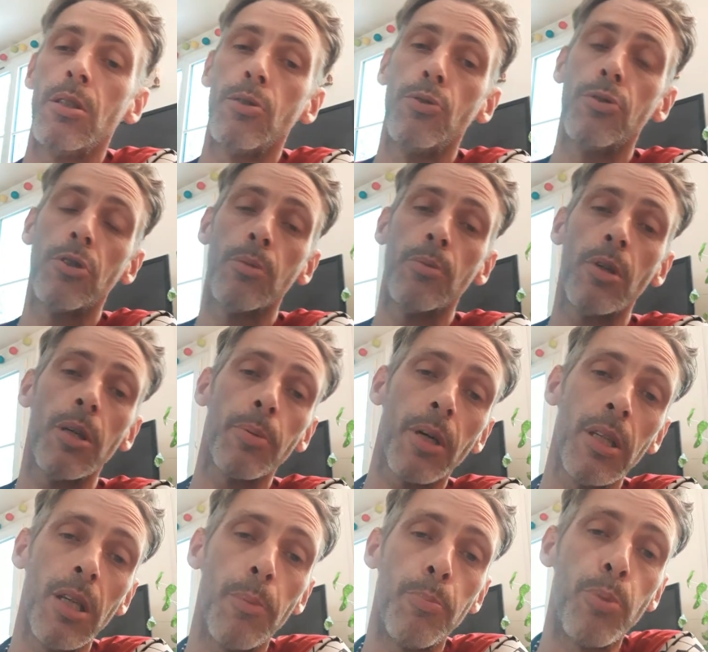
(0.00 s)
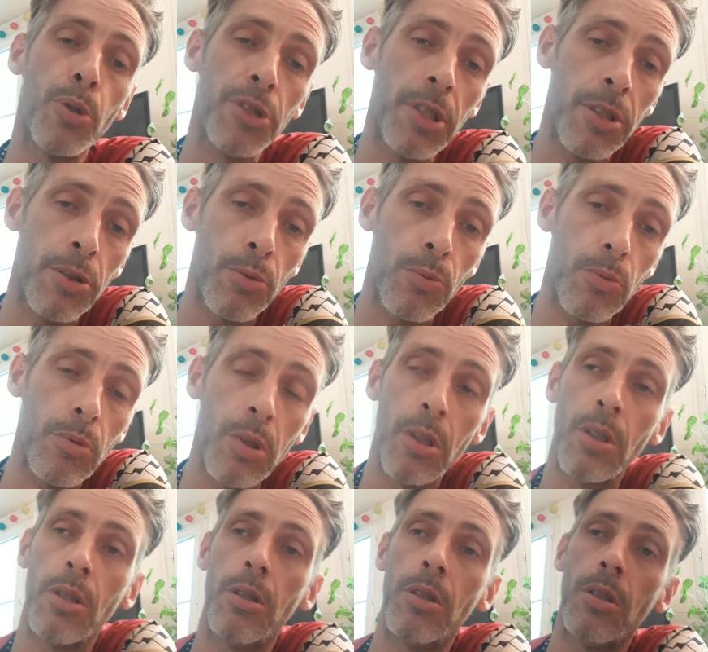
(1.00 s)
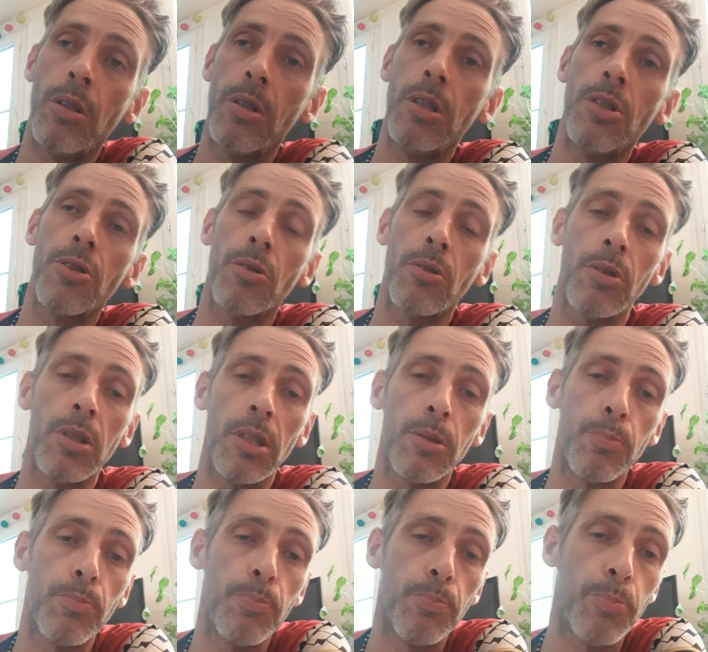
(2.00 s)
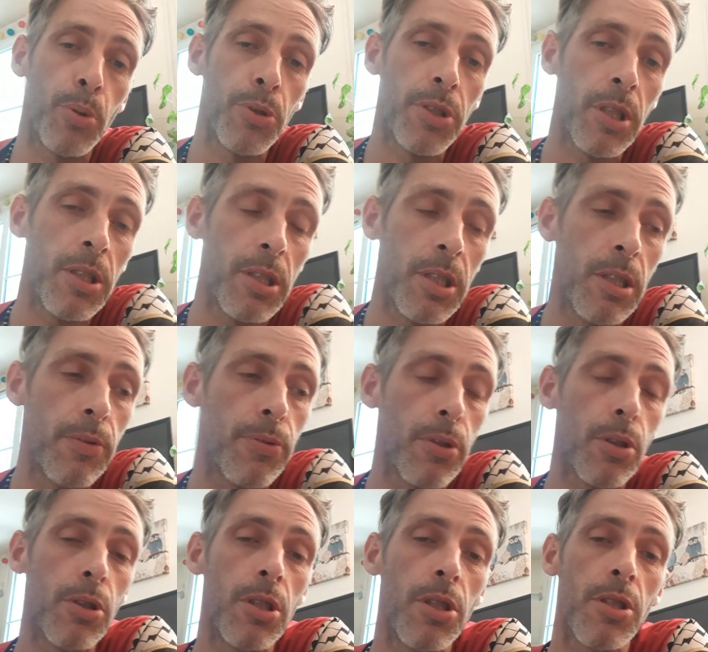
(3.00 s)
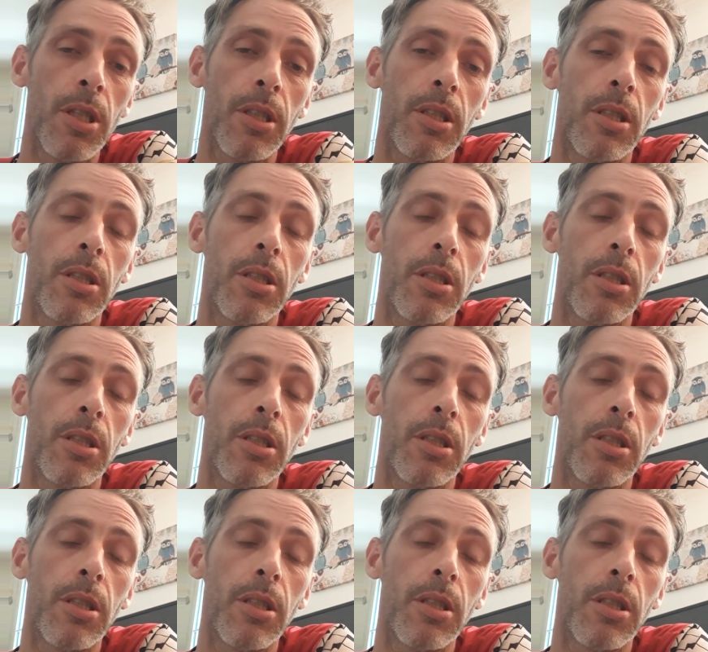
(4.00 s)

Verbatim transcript: justement, après la possession, les gens sont possessifs déjà.